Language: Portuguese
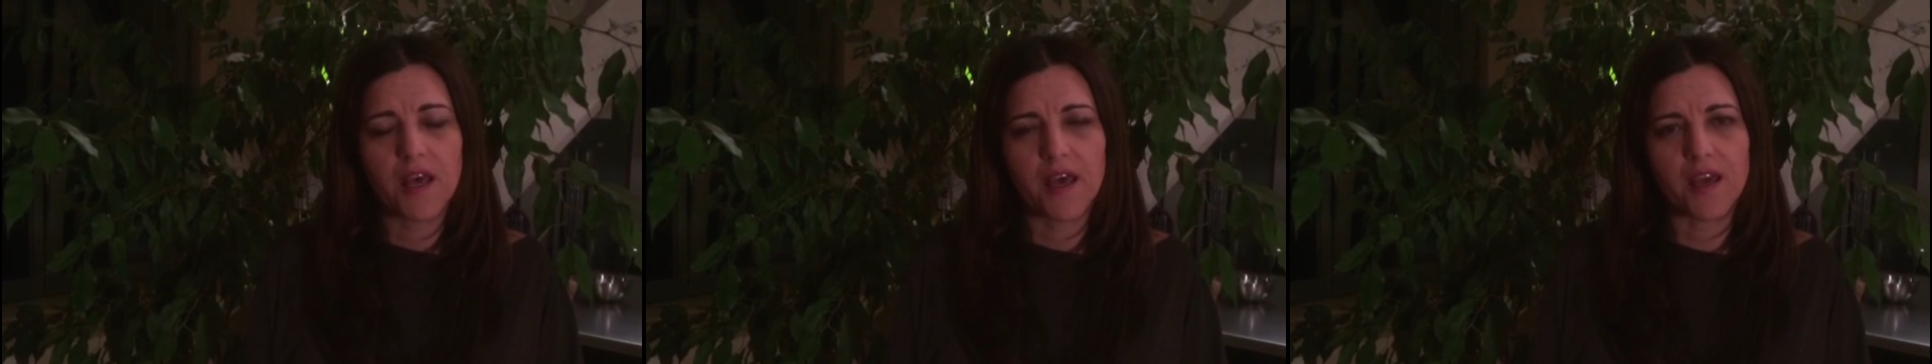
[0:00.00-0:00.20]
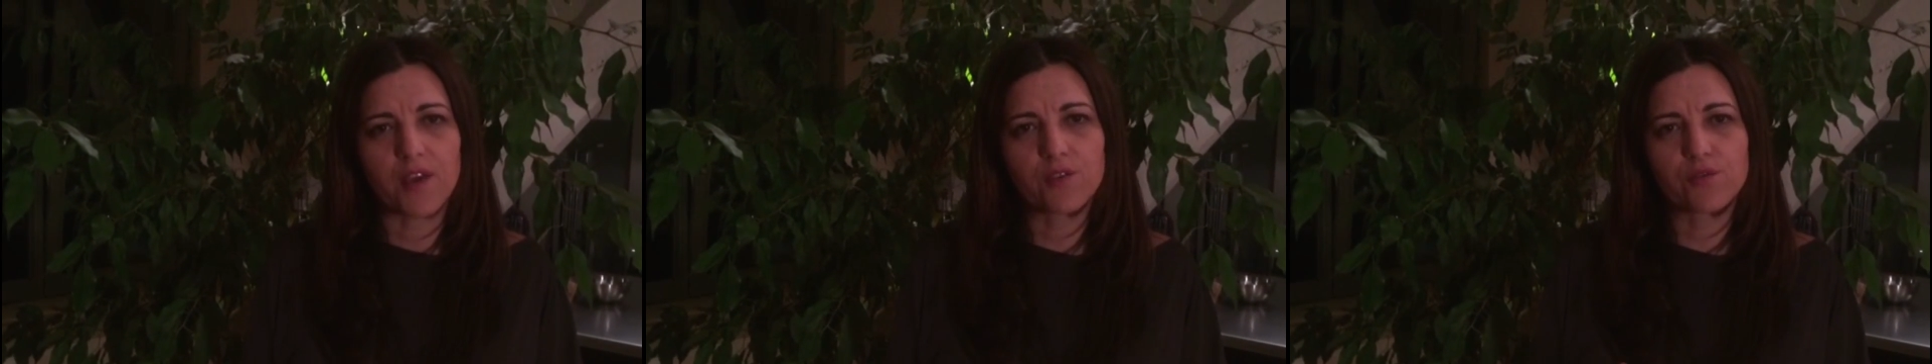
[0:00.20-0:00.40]

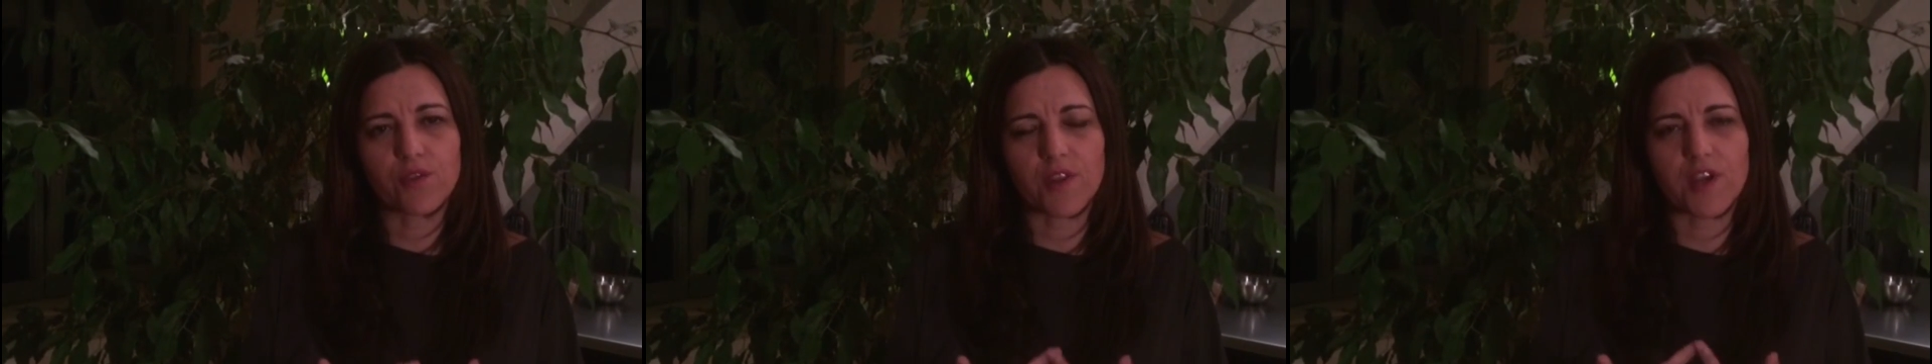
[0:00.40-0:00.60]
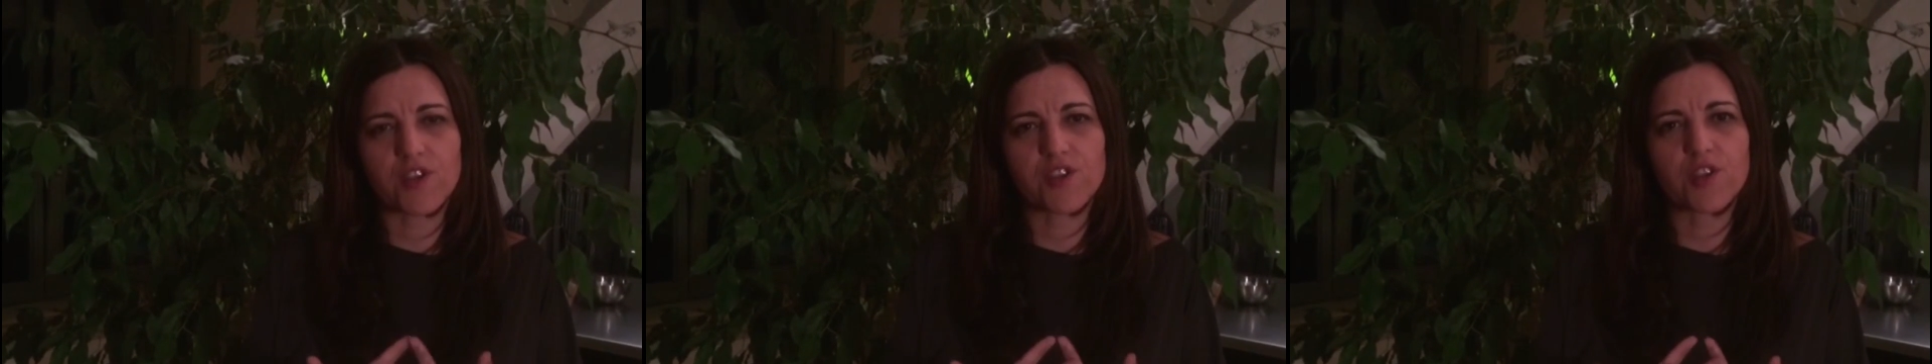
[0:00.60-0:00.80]
em que
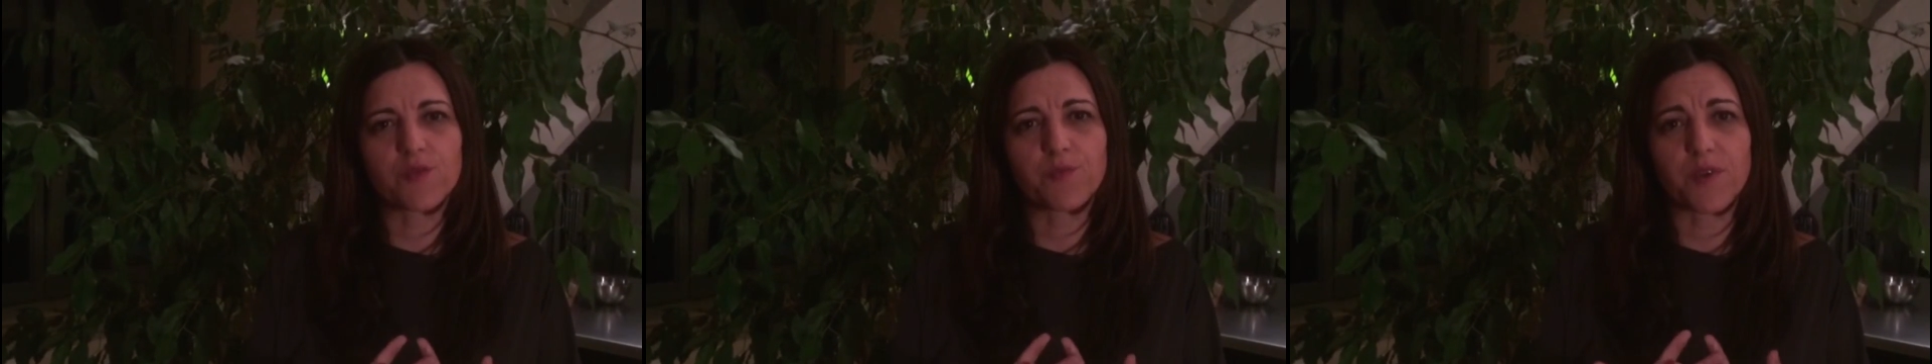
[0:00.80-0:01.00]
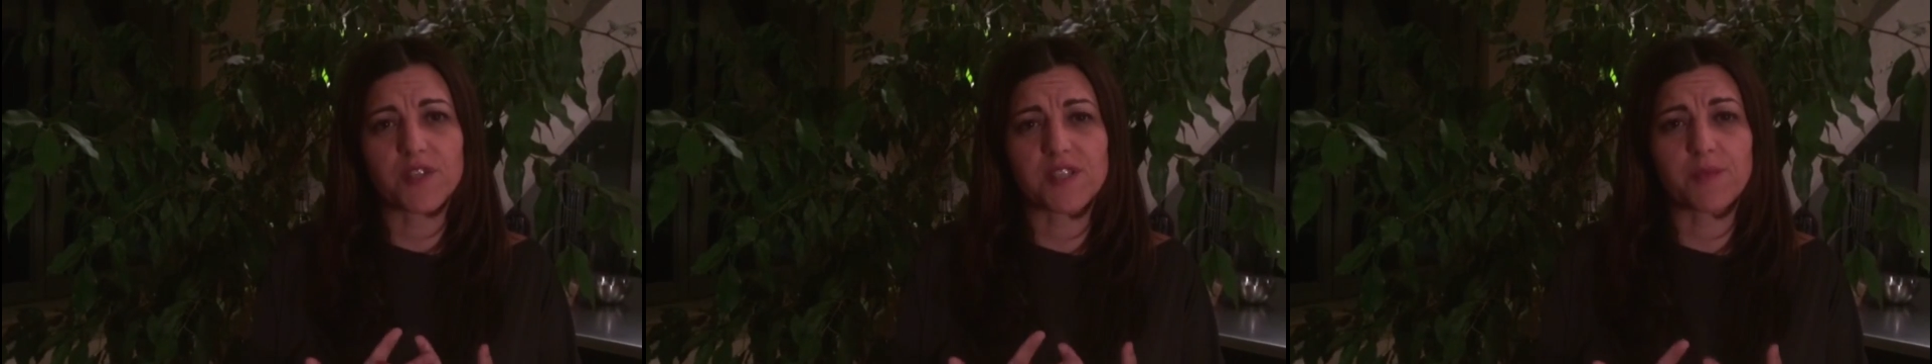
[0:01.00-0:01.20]
toda a
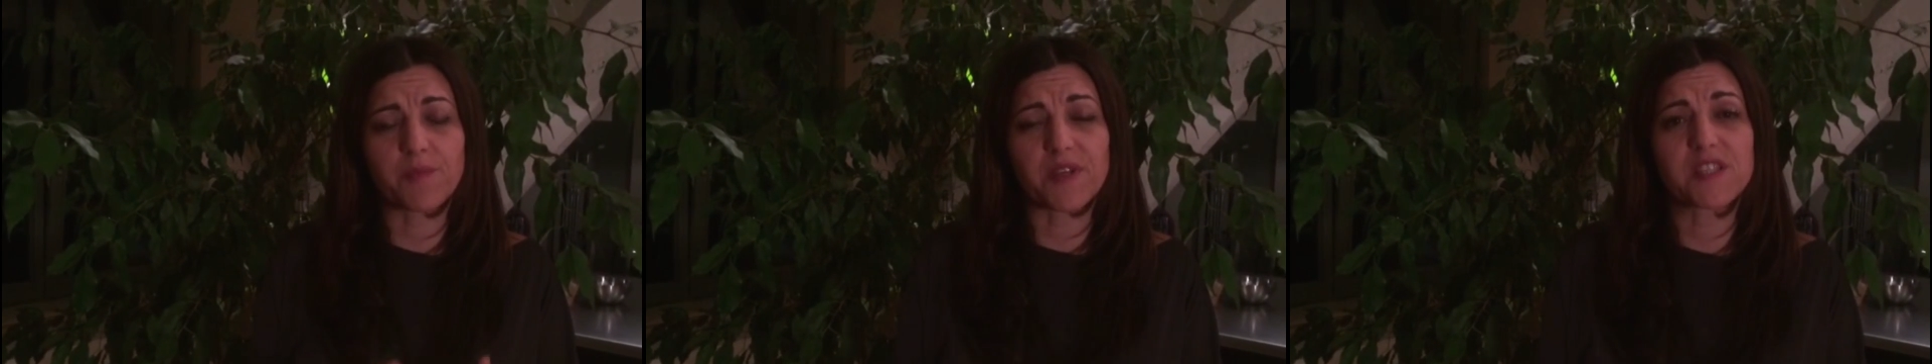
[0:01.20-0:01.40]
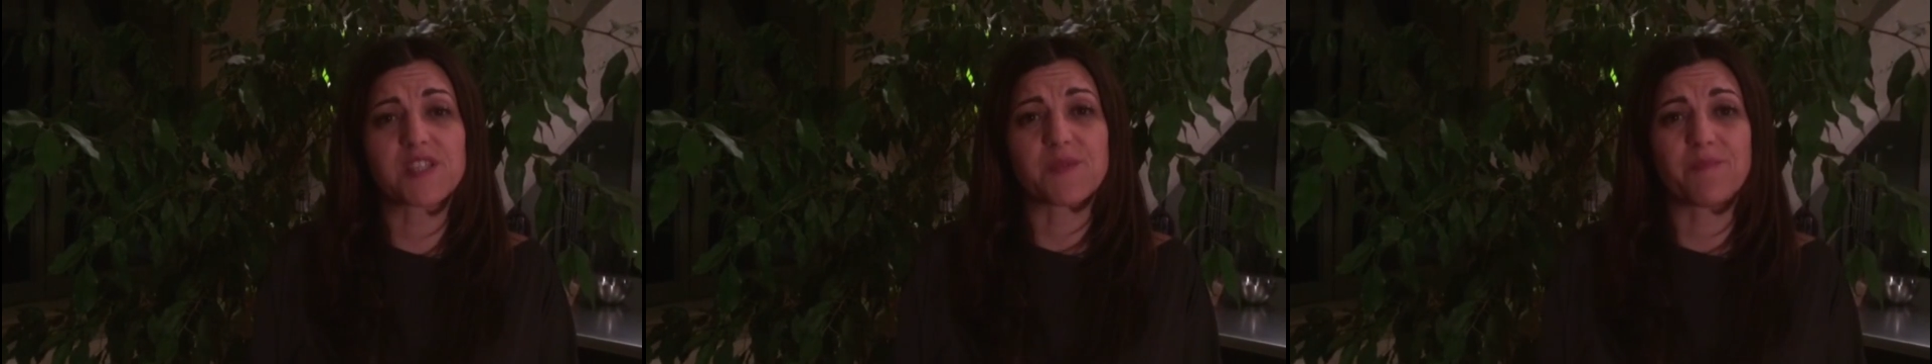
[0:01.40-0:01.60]
gente possa
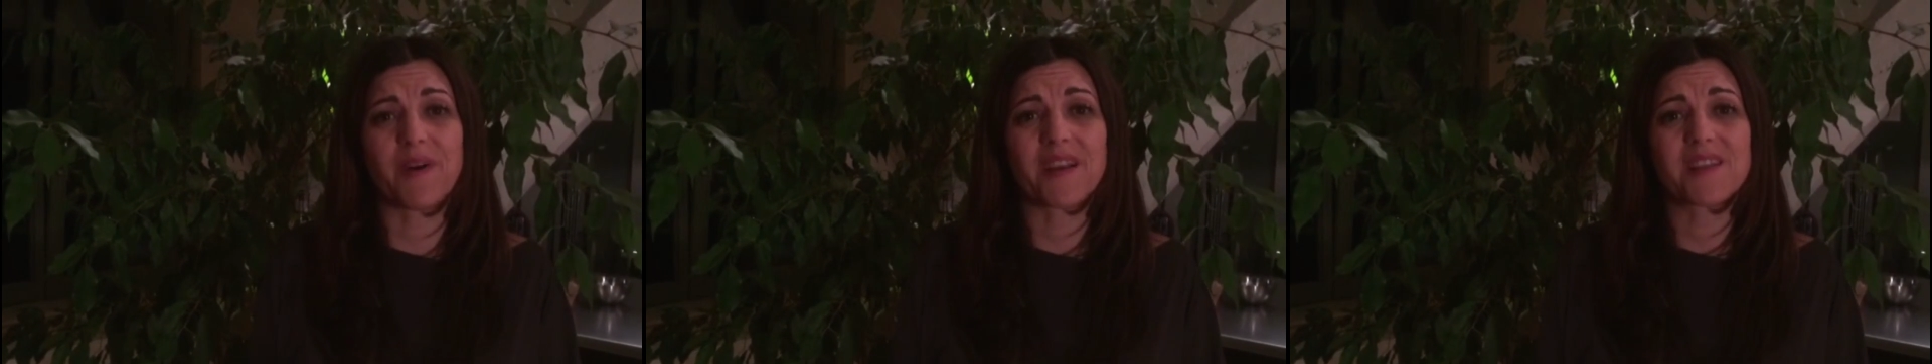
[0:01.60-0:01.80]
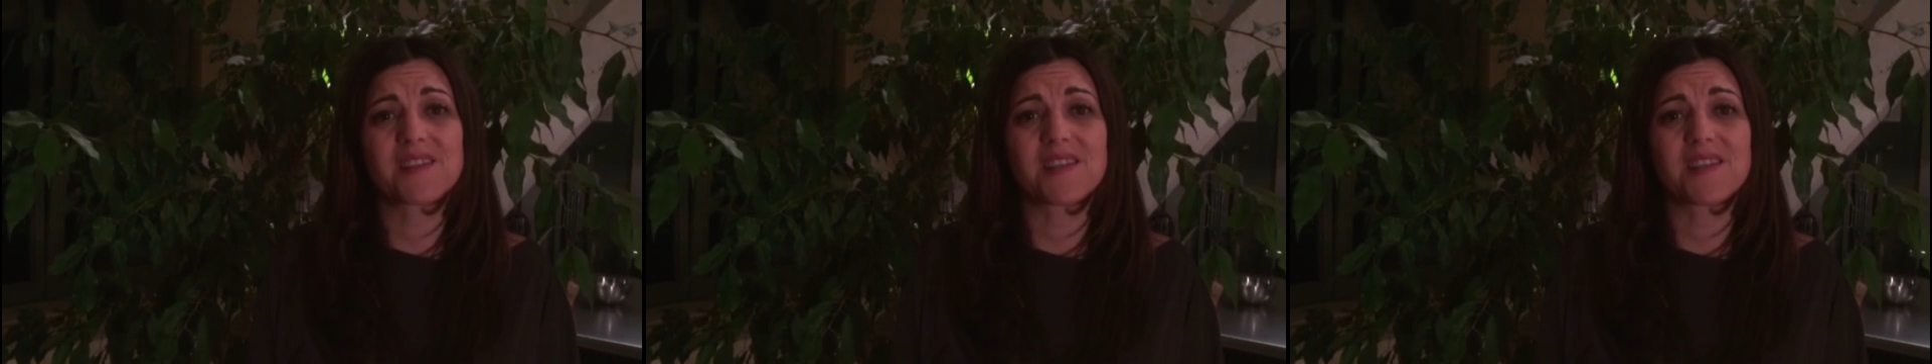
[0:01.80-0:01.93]
participar